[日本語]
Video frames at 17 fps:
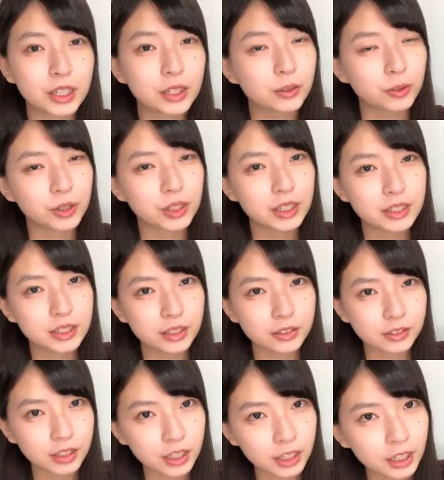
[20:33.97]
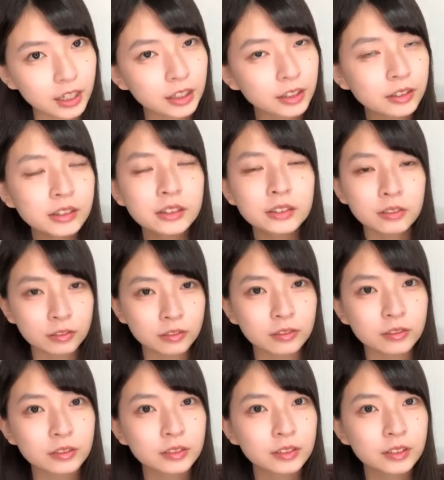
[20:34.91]
結構いらっしゃるからう
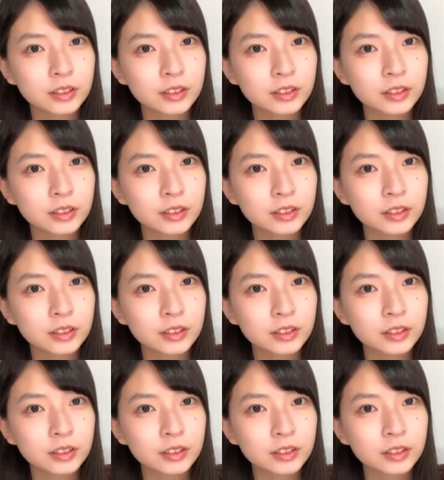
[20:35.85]
ん